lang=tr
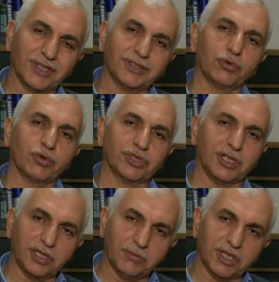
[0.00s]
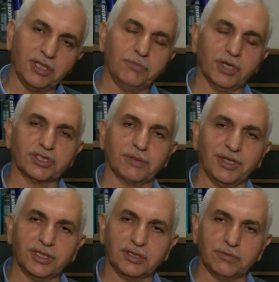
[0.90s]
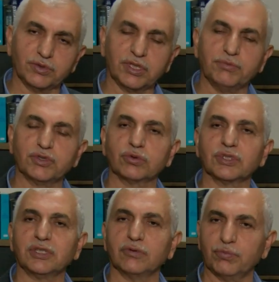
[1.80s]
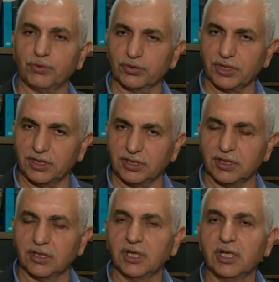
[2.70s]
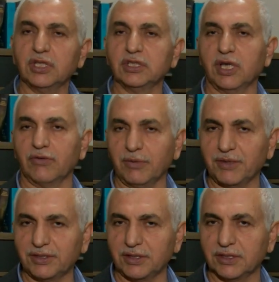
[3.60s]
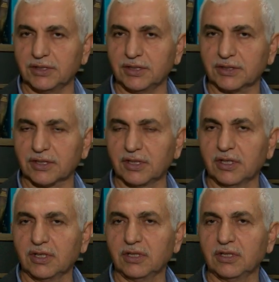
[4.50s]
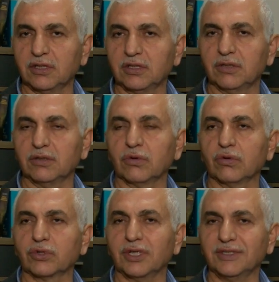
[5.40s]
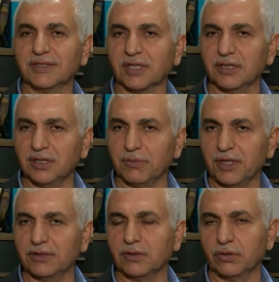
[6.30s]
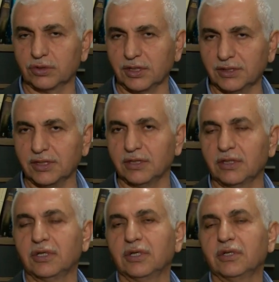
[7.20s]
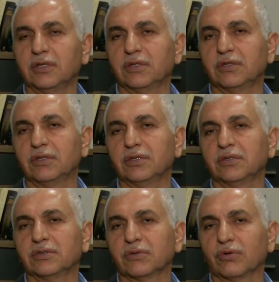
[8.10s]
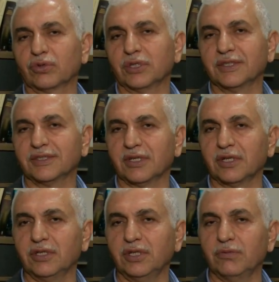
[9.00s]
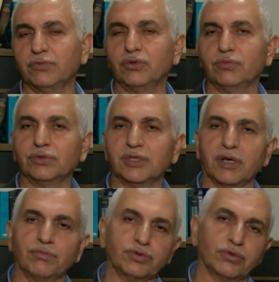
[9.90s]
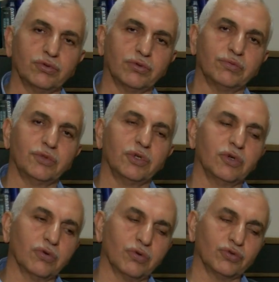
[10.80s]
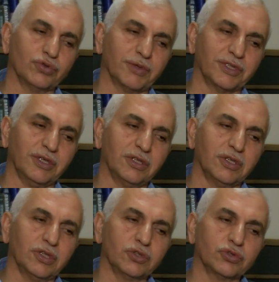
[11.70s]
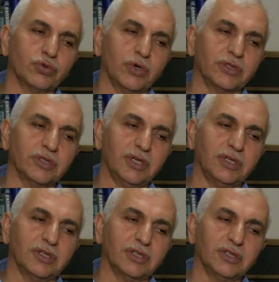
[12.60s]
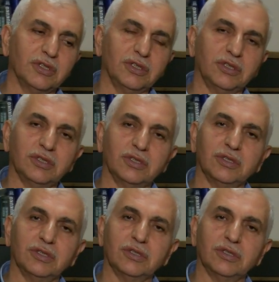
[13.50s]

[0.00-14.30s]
bazı projeleri belirli bir aşamaya getirmişler. Biz o zaten o projeleri de devam ettireceğiz. E, organize sanayide ben özellikle e, organize sanayi il müdürümüzle yapmış olduğum konuşmada şu anda e,